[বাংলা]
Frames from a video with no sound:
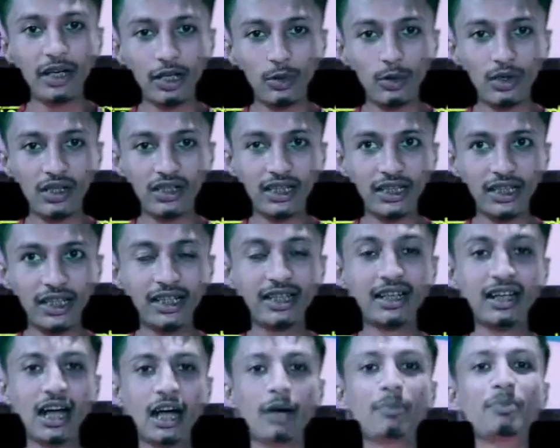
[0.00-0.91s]
ভালোবাসা দেন
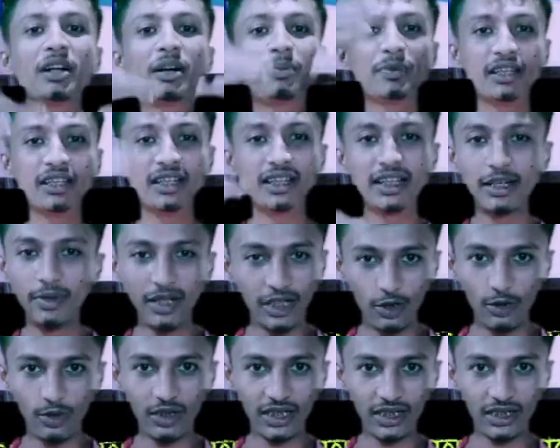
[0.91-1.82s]
আমরা আপনাদেরকে
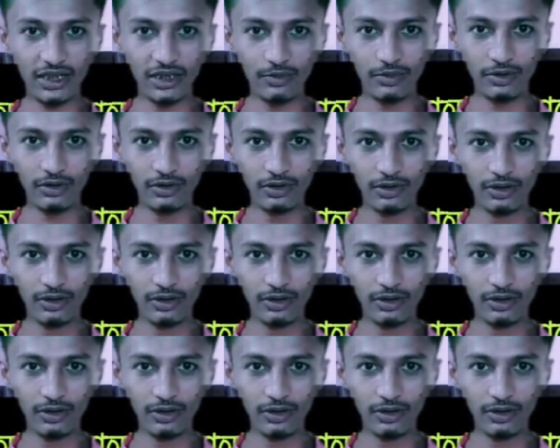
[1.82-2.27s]
ভালোবাসা দিব